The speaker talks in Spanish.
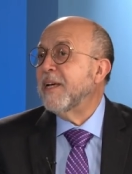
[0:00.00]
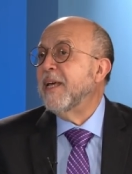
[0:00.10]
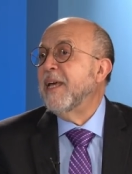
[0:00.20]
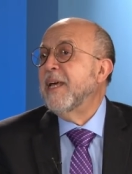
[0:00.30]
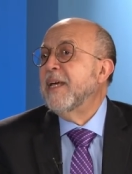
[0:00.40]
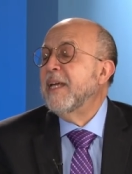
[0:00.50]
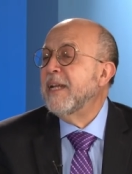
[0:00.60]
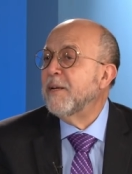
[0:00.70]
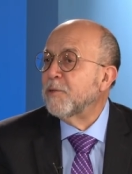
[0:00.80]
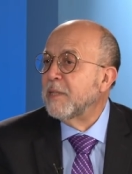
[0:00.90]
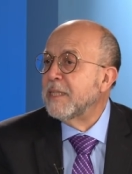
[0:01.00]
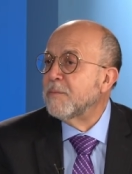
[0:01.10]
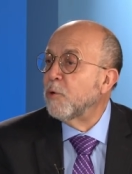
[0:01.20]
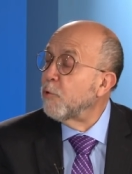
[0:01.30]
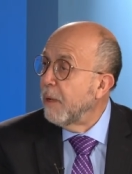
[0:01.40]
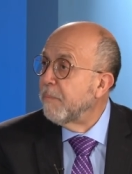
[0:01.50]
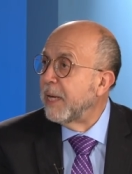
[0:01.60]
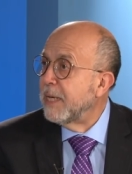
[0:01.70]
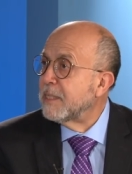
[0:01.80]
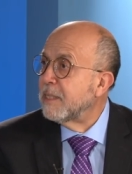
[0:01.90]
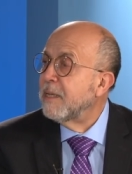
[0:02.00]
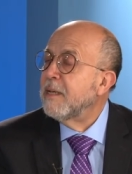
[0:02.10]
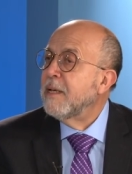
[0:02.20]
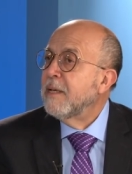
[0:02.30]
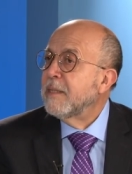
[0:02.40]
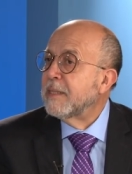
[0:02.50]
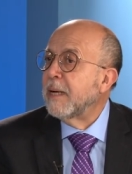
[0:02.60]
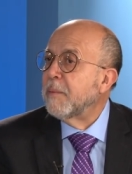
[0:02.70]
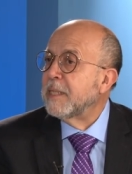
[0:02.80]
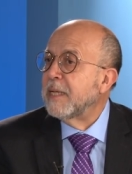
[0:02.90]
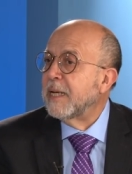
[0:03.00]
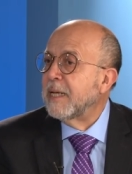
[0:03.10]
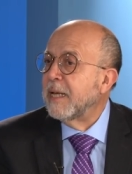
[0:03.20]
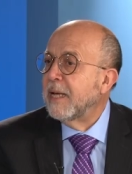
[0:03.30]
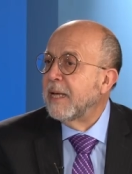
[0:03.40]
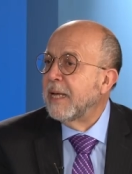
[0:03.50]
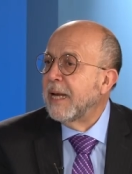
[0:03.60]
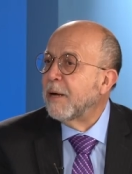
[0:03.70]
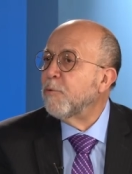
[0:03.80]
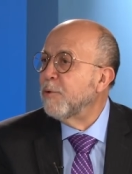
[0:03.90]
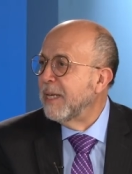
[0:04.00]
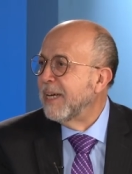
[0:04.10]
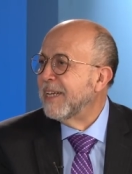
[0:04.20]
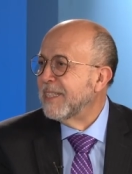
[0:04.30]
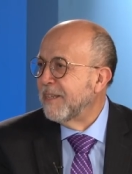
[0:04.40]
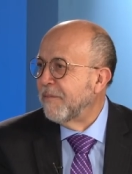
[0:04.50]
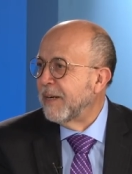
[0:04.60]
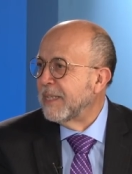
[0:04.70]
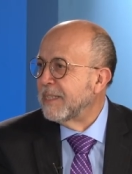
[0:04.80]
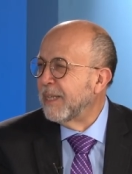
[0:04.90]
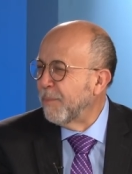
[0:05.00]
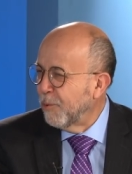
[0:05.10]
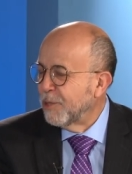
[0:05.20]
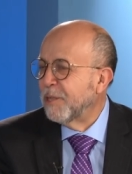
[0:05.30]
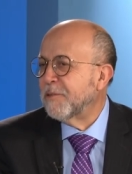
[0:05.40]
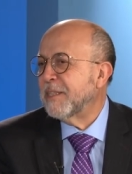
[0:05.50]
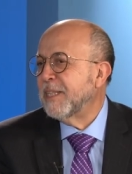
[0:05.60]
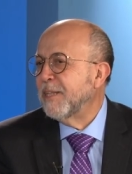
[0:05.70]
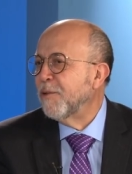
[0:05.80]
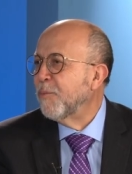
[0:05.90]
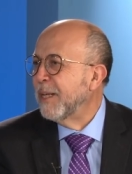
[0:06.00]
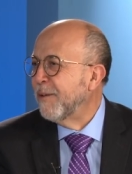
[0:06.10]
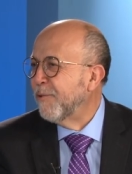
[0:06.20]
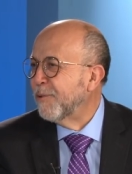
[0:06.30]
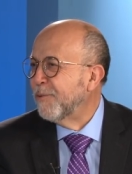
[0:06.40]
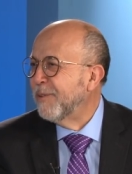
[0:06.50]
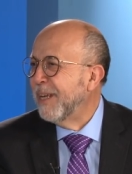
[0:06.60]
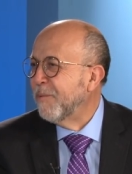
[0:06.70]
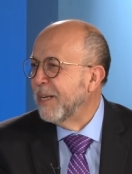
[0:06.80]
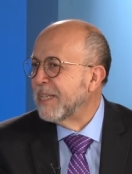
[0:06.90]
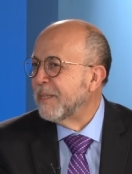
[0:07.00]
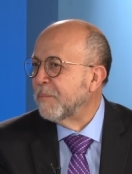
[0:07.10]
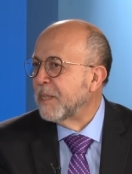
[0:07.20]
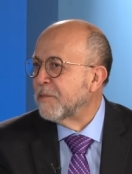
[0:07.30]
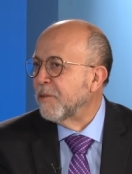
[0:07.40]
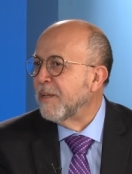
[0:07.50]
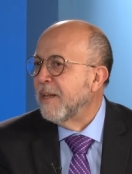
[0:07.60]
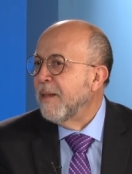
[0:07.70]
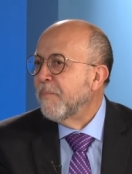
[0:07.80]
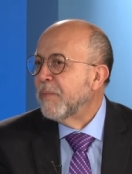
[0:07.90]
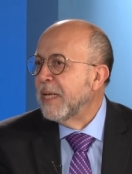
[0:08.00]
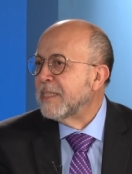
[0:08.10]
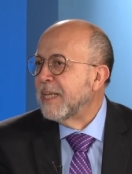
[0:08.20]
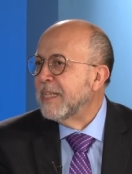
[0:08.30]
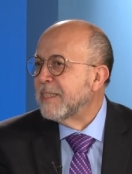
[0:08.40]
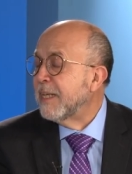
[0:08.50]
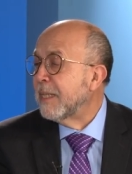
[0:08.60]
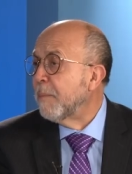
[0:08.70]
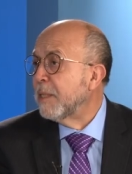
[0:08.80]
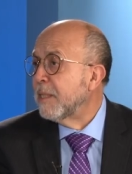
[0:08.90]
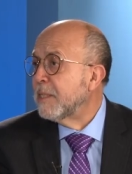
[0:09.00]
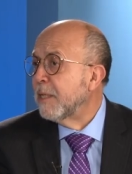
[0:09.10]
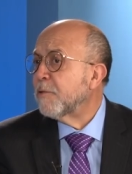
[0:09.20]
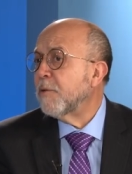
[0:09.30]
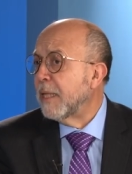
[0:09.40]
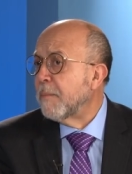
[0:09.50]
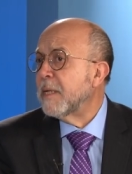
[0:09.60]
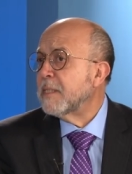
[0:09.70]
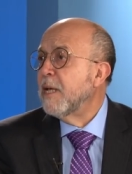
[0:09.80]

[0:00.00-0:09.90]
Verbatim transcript: que, el erotismo no envejece, de tal manera que el acuñar esa frase, que por cierto ha tenido buena fortuna y buena aceptación, es estrictamente cierto y además